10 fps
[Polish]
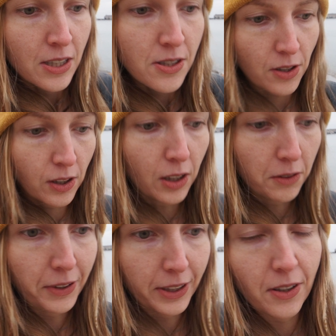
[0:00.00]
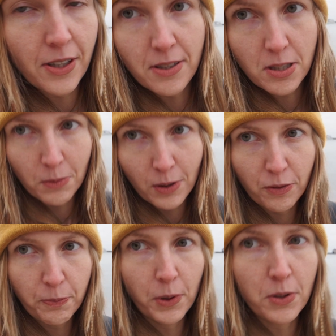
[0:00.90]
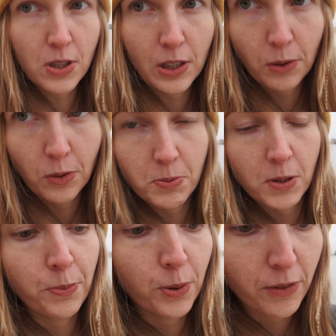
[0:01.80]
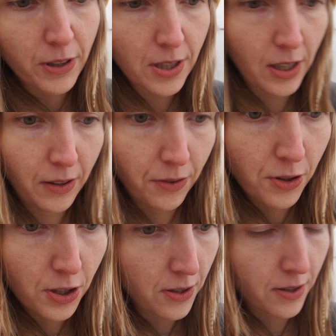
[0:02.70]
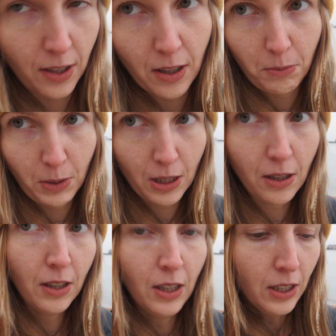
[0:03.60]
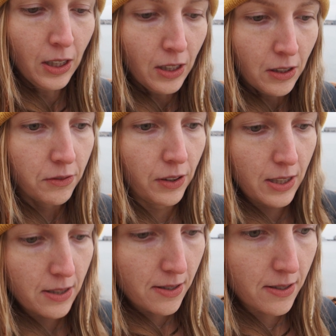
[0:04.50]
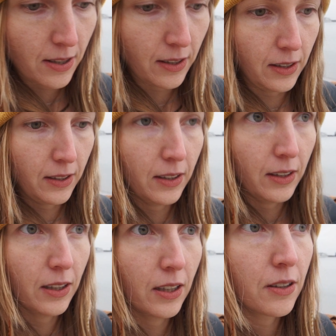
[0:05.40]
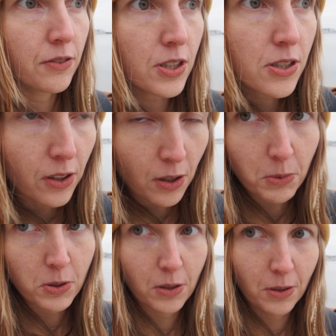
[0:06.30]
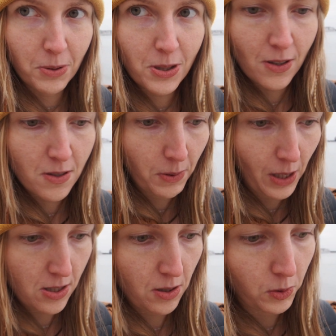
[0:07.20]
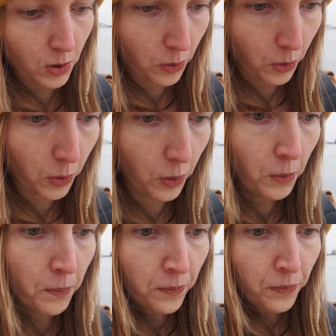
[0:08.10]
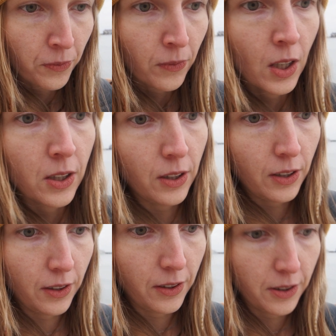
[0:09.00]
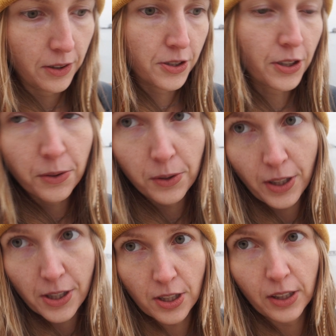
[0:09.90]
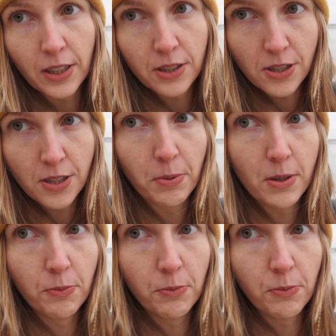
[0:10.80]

cokolwiek. No jesteśmy w połączeniu i w przepływie ze wszystkimi, więc yy, wszystko może być inspiracją do ruchu. Yy, szczególnie jeżeli tańczycie bez